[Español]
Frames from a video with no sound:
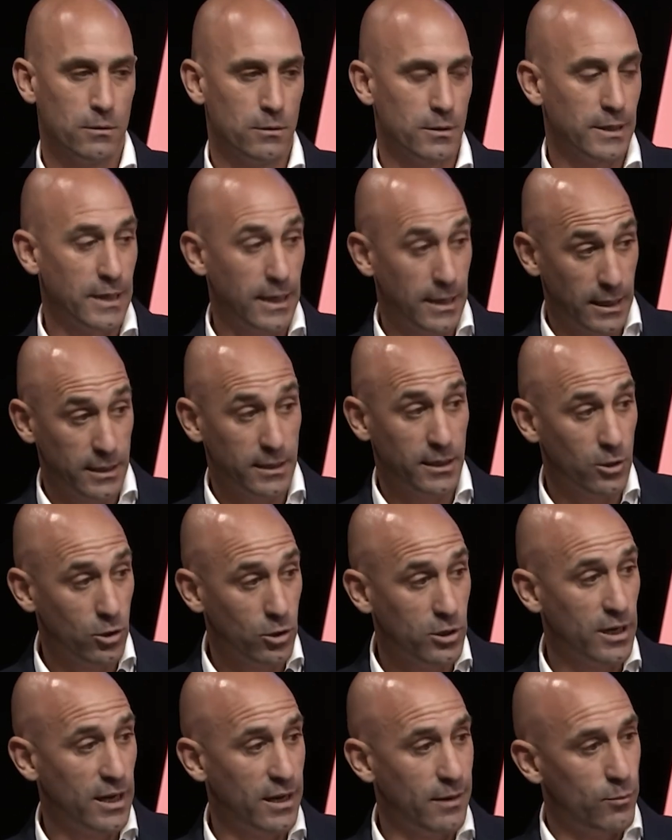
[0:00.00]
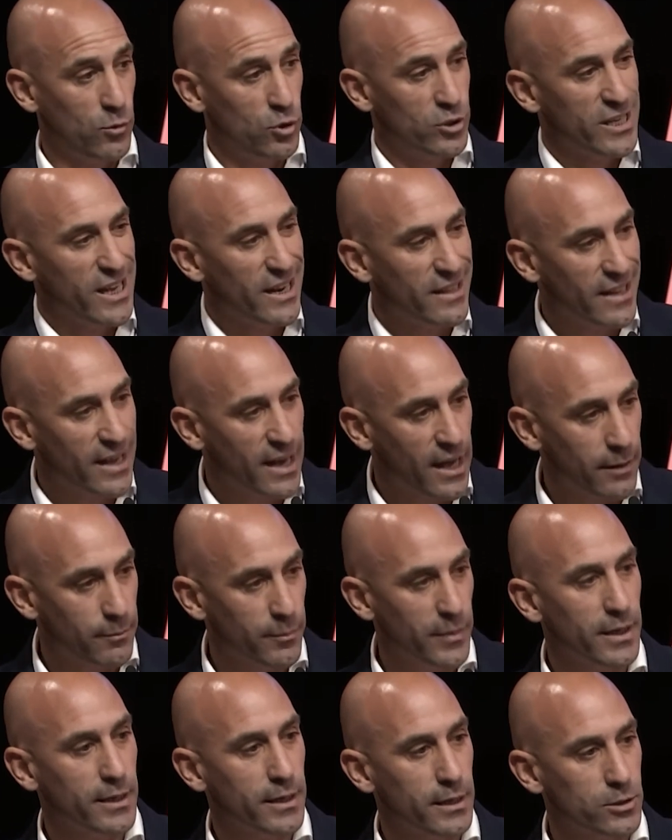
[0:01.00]
que casi nos caemos, y al
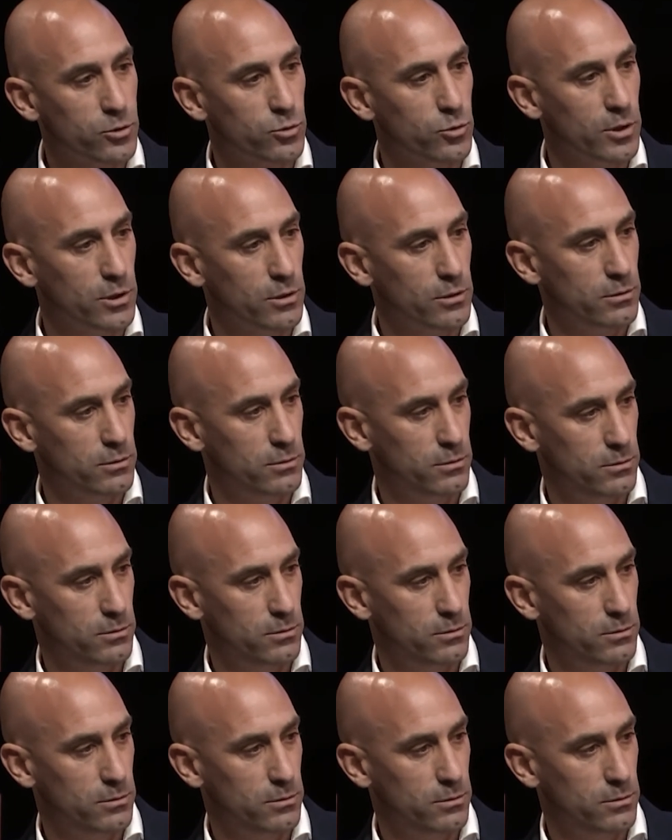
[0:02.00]
dejarme en el suelo,